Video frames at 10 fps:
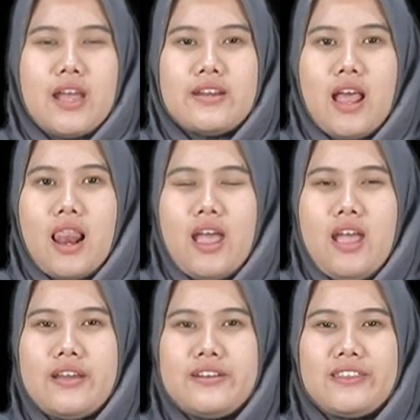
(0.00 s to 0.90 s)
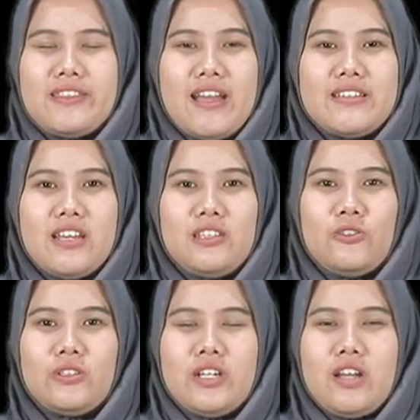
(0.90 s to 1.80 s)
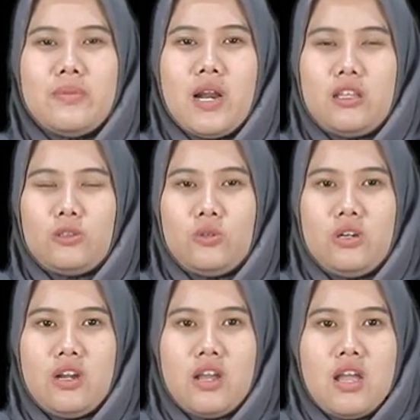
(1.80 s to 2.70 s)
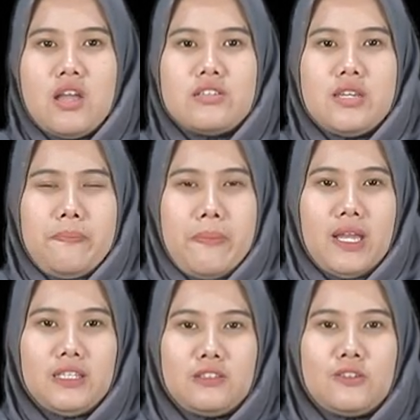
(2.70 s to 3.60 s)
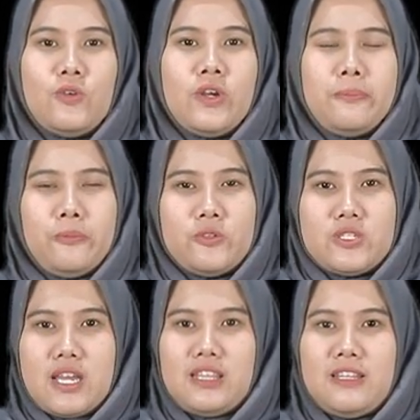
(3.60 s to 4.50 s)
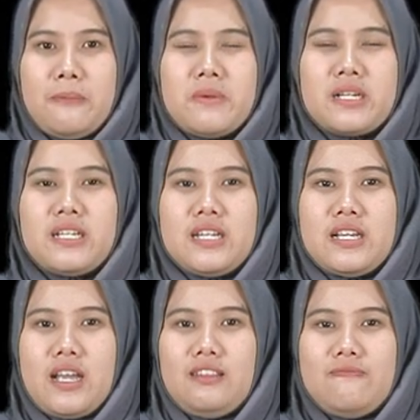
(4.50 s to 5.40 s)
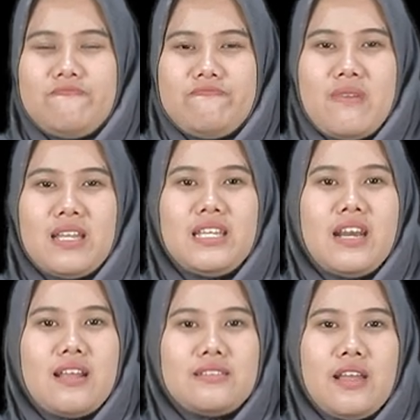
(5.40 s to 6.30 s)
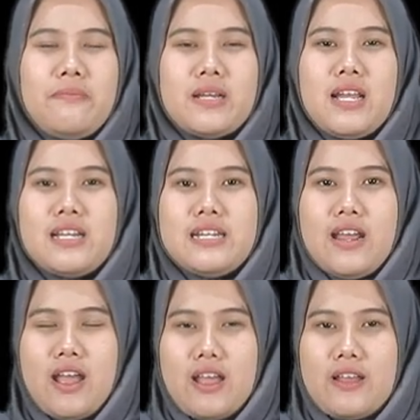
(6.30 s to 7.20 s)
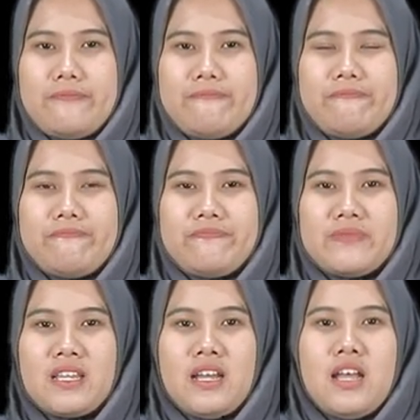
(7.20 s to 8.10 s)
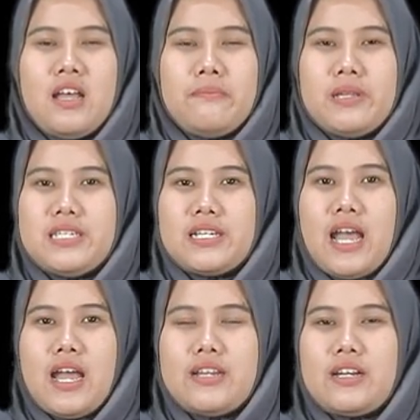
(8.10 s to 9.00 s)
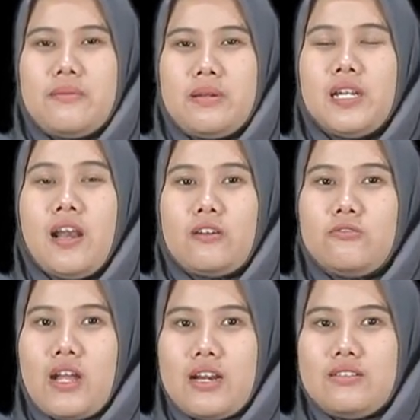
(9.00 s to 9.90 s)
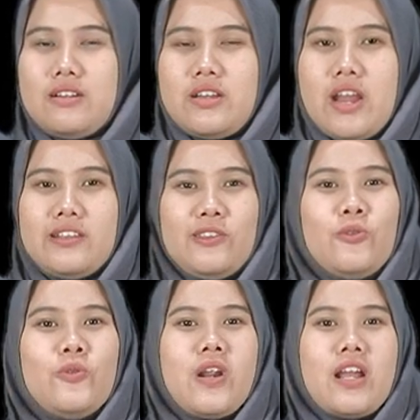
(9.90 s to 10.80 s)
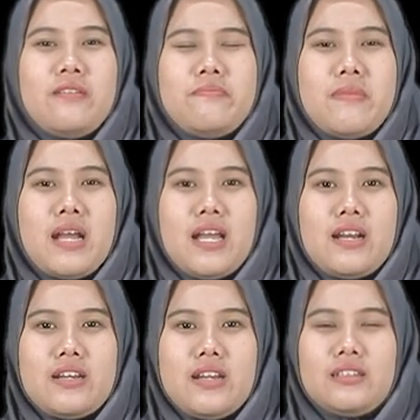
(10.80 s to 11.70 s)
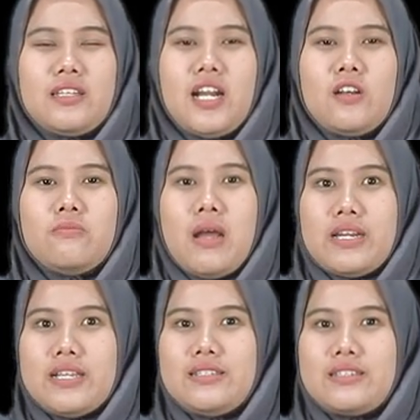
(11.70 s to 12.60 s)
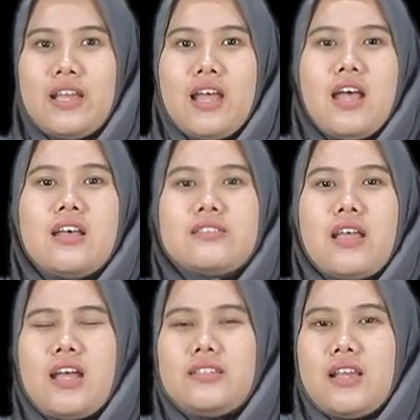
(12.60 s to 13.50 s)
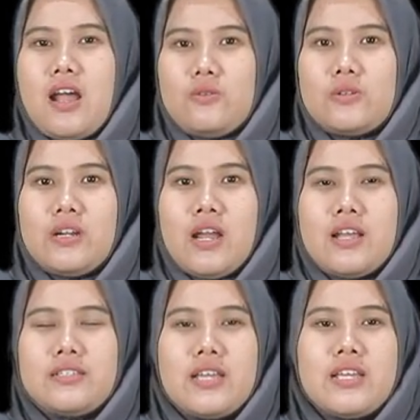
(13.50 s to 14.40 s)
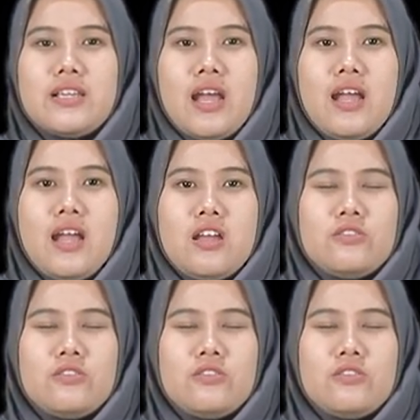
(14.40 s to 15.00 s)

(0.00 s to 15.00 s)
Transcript: adalah detak jantung tidak beratur, cepat, kulit pucat, berkeringat, mati rasa pada lidah. Pencegahan yang dapat dilakukan yaitu kurangi makanan yang terlalu manis saat sahur sehingga